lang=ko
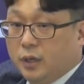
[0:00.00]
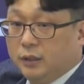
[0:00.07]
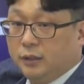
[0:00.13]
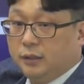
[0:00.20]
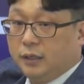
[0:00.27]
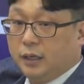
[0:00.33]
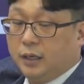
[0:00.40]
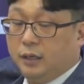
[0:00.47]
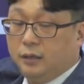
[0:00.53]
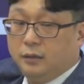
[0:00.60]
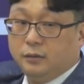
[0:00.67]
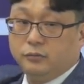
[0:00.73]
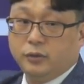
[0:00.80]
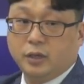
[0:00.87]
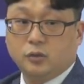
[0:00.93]
하는데
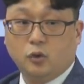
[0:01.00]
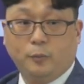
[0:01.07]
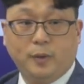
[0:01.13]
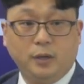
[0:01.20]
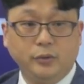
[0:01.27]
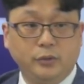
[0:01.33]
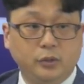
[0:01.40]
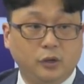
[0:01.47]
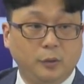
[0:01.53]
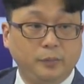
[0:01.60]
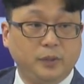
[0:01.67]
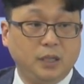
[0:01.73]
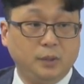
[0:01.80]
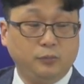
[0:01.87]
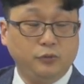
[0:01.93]
우리가 소방 쪽
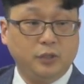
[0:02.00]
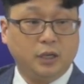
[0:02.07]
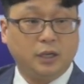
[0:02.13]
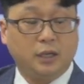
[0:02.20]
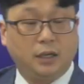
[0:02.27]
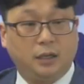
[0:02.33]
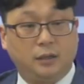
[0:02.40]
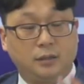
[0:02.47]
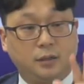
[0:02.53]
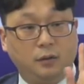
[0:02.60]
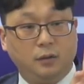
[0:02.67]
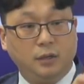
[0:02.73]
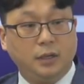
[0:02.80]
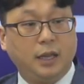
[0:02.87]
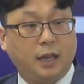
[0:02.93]
업계 분야가
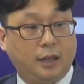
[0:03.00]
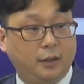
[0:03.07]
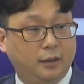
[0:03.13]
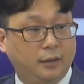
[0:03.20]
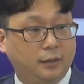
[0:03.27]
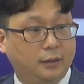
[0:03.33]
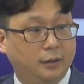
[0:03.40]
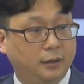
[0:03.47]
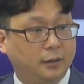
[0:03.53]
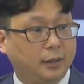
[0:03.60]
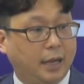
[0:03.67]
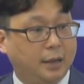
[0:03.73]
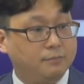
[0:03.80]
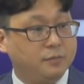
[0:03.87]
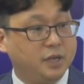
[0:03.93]
설계,
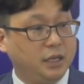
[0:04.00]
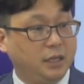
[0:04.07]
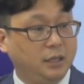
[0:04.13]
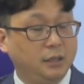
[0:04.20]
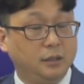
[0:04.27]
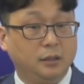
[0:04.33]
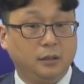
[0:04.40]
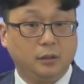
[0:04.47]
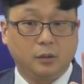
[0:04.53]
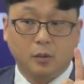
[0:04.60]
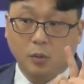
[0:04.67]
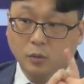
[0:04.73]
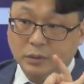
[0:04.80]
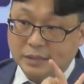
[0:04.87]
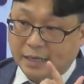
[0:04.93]
감리,
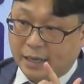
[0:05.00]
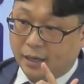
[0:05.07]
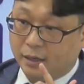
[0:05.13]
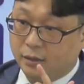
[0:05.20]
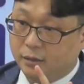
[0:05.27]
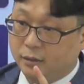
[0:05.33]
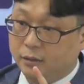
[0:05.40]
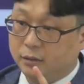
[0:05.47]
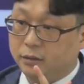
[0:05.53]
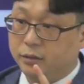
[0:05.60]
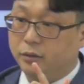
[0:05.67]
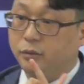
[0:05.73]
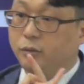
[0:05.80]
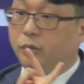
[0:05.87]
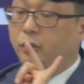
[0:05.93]
공사,
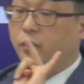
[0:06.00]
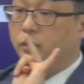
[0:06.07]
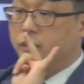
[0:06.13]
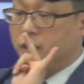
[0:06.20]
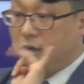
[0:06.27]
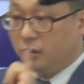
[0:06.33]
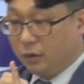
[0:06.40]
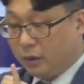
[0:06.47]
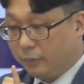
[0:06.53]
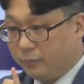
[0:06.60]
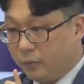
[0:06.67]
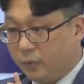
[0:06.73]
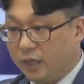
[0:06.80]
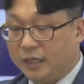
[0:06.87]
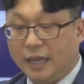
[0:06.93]
그리고 점검
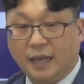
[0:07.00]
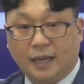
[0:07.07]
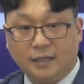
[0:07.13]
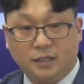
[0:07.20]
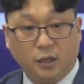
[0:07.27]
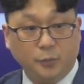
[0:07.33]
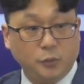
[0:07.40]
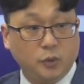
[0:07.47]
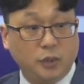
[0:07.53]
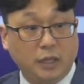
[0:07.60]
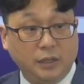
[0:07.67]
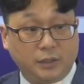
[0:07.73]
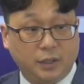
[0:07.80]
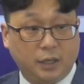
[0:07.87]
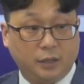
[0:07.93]
이렇게 네 가지 업종이
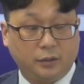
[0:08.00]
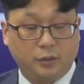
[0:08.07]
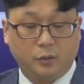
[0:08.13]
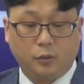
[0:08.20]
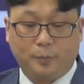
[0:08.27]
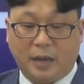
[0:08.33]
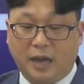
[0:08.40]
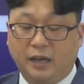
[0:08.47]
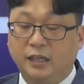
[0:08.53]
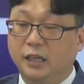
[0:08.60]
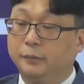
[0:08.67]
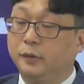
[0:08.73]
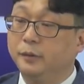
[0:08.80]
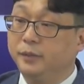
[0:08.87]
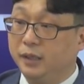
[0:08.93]
있어요. 그리고
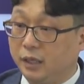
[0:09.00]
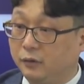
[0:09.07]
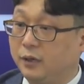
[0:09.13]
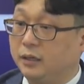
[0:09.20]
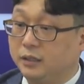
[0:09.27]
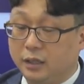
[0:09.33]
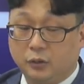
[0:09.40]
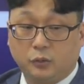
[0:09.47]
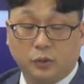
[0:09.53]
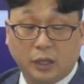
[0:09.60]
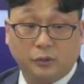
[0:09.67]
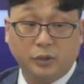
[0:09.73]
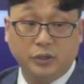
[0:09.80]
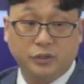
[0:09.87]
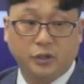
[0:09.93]
방염업이라고 하는 게 또
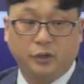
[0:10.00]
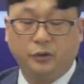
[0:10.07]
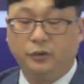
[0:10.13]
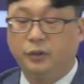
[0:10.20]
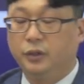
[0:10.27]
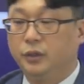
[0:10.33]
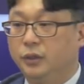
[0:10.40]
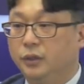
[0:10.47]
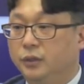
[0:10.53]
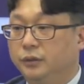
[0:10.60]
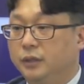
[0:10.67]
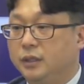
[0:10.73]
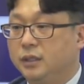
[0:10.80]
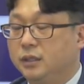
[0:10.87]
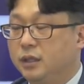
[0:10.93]
따로 있죠.
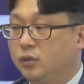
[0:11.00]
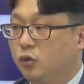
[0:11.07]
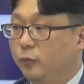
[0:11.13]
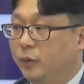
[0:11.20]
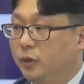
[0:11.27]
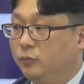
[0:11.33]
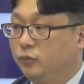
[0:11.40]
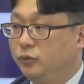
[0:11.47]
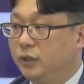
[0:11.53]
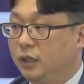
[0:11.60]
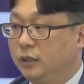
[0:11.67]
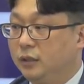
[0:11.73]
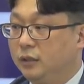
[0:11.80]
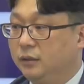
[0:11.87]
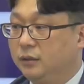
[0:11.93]
근데 실제 소방
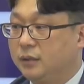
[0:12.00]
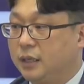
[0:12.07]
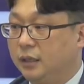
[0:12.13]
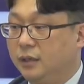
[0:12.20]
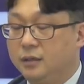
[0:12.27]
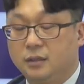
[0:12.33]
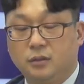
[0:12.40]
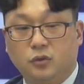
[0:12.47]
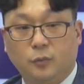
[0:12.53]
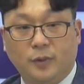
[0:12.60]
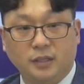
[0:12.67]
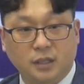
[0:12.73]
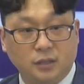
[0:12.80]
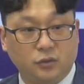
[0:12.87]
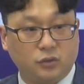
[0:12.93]
분야는
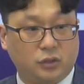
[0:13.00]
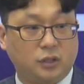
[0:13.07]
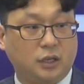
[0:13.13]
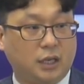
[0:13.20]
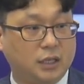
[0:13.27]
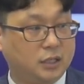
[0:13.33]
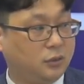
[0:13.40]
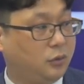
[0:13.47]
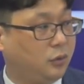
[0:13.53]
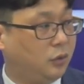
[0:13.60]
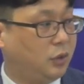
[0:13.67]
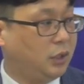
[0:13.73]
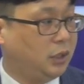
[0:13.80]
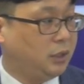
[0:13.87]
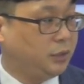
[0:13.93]
소방자격증
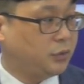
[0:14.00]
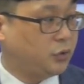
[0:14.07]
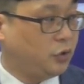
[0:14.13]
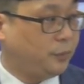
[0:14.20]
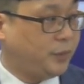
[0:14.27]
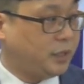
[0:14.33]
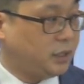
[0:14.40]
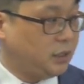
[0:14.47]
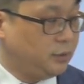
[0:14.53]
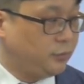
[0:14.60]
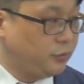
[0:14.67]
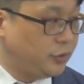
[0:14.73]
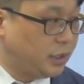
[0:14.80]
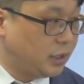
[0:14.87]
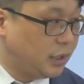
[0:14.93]
취득하시고 취업하시는
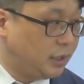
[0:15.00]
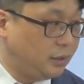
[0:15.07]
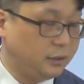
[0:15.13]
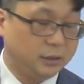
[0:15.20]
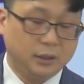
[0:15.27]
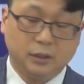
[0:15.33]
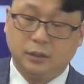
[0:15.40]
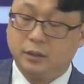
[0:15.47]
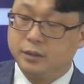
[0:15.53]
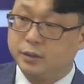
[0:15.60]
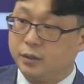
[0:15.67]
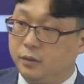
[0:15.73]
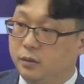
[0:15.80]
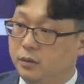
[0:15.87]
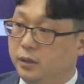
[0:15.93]
분야가
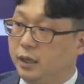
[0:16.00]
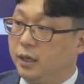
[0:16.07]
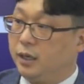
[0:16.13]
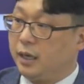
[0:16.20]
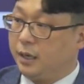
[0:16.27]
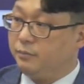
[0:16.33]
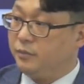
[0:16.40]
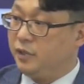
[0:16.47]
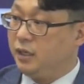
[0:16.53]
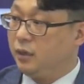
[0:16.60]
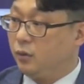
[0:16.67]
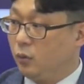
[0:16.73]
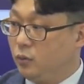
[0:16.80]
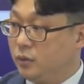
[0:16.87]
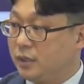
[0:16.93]
설계, 감리,
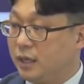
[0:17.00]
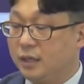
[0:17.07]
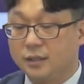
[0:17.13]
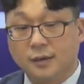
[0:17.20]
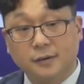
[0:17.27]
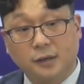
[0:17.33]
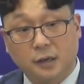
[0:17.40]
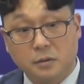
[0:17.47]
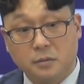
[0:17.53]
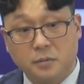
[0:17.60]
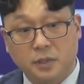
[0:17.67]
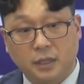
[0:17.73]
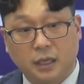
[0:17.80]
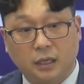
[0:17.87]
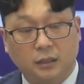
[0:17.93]
공사,
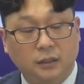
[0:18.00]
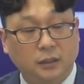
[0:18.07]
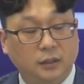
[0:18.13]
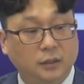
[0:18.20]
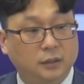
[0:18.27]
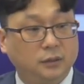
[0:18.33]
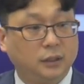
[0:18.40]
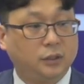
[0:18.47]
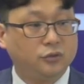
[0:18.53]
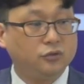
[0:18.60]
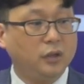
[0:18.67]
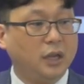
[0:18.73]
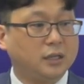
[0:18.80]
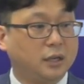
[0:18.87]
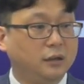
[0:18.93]
점검입니다. 근데
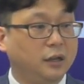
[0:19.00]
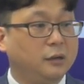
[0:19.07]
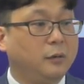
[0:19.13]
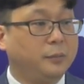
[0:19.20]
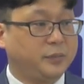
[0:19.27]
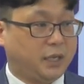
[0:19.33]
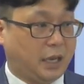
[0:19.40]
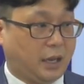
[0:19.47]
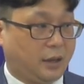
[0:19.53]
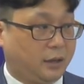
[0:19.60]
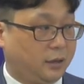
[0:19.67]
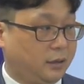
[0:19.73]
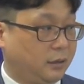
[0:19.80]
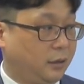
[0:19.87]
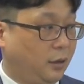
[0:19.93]
그중에 점검업체,
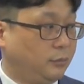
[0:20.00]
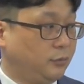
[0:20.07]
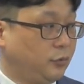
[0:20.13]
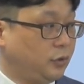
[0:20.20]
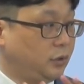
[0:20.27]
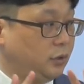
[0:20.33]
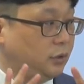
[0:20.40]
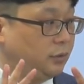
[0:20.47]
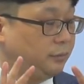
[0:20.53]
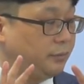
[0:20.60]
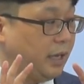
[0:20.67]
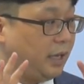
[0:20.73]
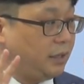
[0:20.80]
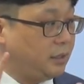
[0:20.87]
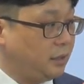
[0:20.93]
건물을
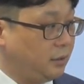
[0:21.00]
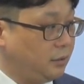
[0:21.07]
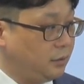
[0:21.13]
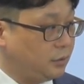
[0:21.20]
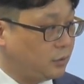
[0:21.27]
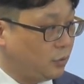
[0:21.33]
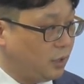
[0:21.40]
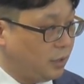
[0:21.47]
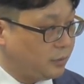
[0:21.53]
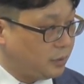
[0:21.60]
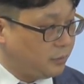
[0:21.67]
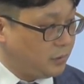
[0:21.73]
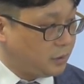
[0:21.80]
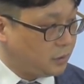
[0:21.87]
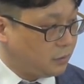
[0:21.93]
매년
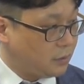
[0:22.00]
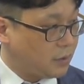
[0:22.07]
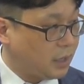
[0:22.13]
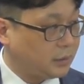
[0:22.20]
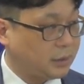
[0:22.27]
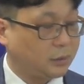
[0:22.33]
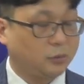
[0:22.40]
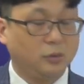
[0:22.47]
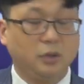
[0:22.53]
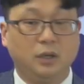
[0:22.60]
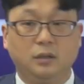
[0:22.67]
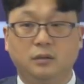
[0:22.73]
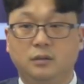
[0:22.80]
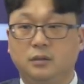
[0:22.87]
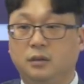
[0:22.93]
종합점유율 점검과
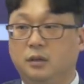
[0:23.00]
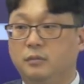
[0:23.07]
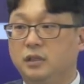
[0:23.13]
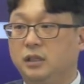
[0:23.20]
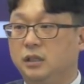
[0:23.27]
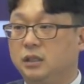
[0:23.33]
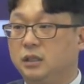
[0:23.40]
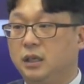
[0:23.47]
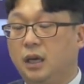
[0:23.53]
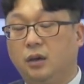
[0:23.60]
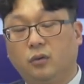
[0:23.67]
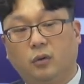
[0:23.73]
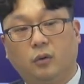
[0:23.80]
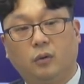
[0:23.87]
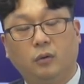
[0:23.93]
작동기능 점검을
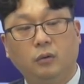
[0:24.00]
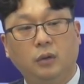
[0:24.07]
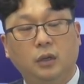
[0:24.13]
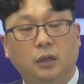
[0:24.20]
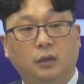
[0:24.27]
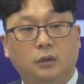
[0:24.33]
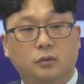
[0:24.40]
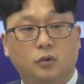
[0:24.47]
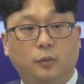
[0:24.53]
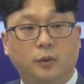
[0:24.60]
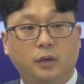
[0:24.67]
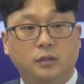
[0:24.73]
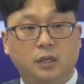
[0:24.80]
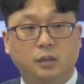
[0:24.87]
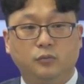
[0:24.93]
실시하고
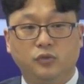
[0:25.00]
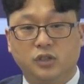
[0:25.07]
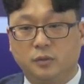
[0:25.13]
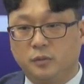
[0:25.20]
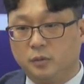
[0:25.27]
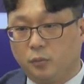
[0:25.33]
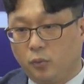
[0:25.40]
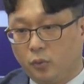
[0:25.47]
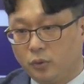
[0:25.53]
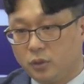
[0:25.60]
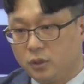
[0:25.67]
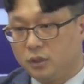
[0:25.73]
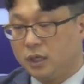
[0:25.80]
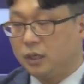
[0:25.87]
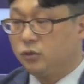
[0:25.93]
소방서에 문제점
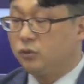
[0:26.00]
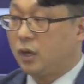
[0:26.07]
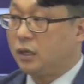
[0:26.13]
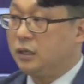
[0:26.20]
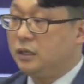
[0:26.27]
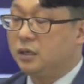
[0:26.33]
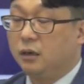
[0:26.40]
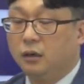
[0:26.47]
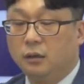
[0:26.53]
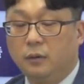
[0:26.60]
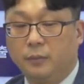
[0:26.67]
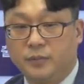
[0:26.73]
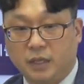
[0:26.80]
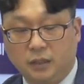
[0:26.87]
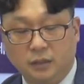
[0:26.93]
보고서를 제출하는 이
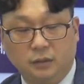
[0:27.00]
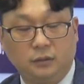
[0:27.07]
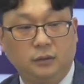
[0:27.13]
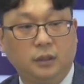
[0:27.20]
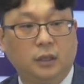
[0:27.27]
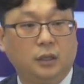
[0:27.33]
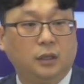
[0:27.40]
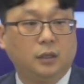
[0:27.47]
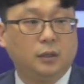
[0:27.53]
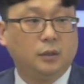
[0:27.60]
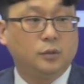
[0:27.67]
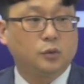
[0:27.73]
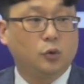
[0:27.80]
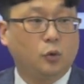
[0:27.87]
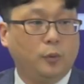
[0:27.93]
점검업체는
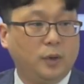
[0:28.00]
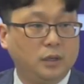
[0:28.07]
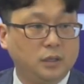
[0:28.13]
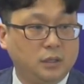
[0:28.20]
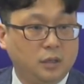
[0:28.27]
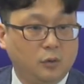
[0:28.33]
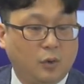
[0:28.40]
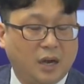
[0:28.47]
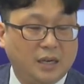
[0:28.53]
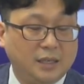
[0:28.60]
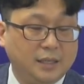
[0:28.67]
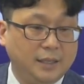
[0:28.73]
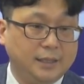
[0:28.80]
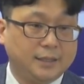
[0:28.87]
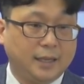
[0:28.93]

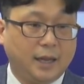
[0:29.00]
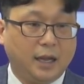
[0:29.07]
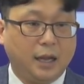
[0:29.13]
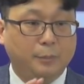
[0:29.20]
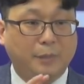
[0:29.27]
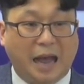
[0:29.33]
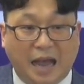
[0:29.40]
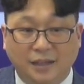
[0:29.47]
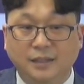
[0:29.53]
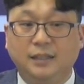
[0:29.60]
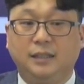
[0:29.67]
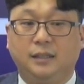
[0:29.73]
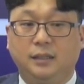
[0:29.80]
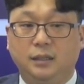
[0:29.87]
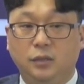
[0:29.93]

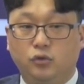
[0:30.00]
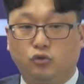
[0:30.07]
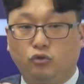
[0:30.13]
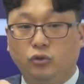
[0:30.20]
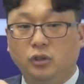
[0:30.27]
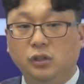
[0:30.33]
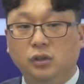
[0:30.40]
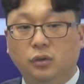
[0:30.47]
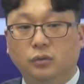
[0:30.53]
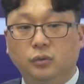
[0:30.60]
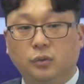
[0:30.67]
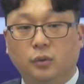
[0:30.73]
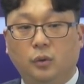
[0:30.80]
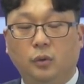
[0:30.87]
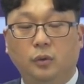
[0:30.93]
소방시설관리사만이
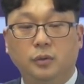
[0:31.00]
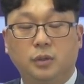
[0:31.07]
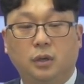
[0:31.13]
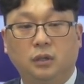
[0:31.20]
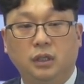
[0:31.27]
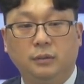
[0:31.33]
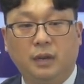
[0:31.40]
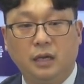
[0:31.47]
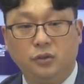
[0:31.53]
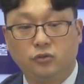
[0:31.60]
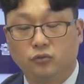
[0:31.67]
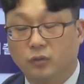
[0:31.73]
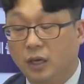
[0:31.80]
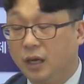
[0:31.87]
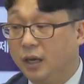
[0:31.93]
주인력으로 선임할
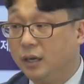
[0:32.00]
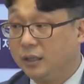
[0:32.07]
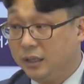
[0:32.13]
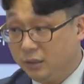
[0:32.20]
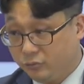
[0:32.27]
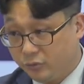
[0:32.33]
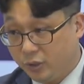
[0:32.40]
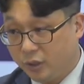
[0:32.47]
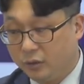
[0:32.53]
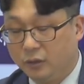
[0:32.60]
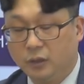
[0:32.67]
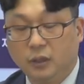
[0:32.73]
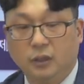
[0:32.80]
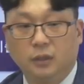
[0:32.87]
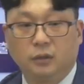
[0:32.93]
수가 있고요.
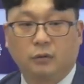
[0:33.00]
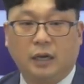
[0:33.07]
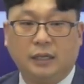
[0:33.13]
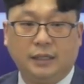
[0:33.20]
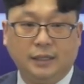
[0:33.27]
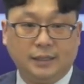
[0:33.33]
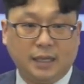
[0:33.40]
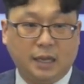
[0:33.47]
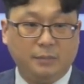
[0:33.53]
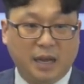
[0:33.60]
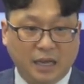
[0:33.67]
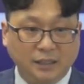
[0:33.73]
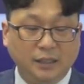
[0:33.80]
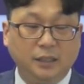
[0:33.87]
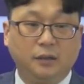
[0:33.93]

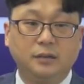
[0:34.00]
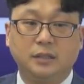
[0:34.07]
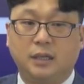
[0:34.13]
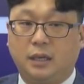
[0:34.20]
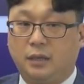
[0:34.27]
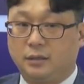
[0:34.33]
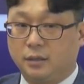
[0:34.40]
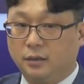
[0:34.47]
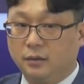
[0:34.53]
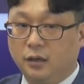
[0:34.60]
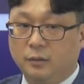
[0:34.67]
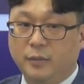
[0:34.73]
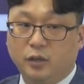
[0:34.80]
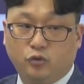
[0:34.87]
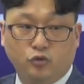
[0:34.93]
관리사만이 현재
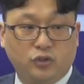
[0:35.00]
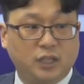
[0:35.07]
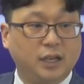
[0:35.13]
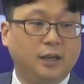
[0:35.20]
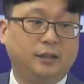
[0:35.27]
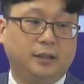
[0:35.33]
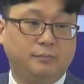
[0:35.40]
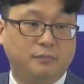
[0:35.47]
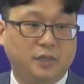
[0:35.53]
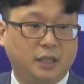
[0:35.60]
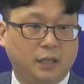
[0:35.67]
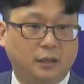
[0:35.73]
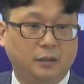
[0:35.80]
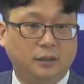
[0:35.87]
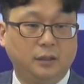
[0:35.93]
점검의 주체가
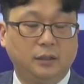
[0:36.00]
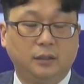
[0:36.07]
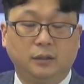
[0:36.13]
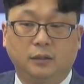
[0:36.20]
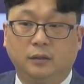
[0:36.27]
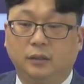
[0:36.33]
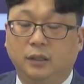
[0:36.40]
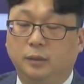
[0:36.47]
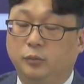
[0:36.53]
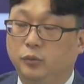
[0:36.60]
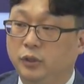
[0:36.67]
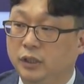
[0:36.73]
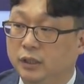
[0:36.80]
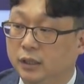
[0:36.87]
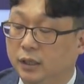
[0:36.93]
됩니다. 그러다
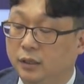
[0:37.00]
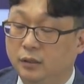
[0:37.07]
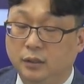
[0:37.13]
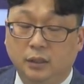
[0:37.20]
보니까